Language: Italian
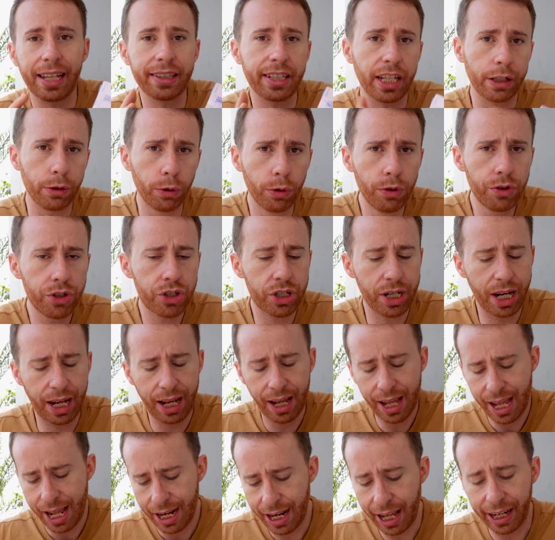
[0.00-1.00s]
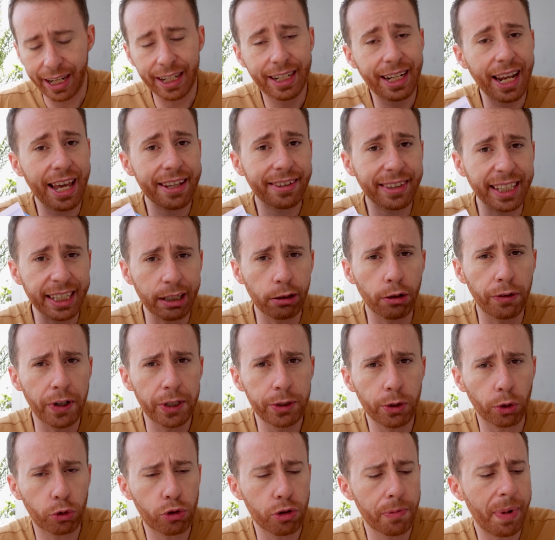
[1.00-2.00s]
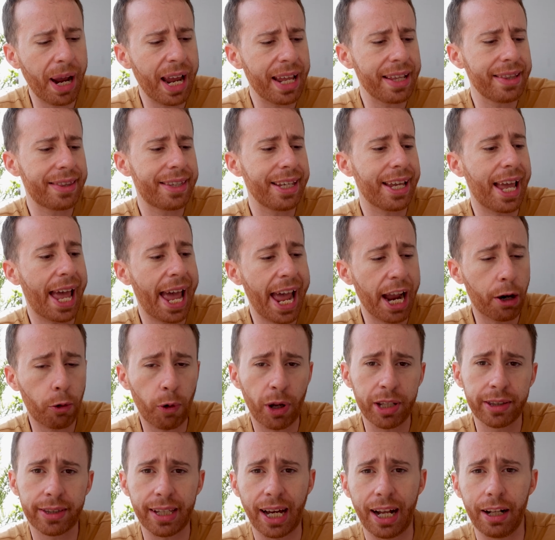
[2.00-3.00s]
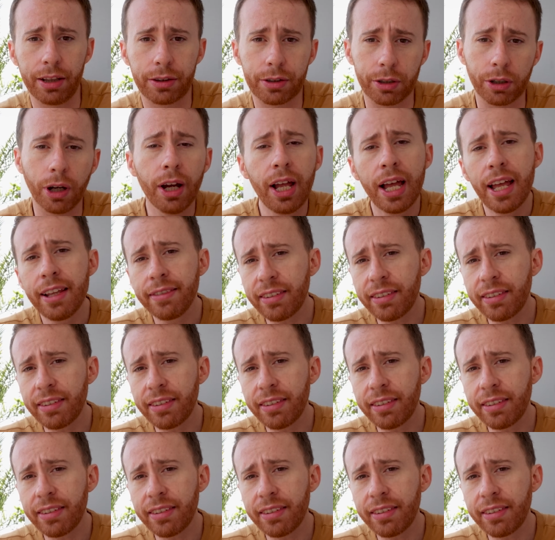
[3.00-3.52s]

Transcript: la denuncia, la richiesta di nuovi documenti e quant'altro.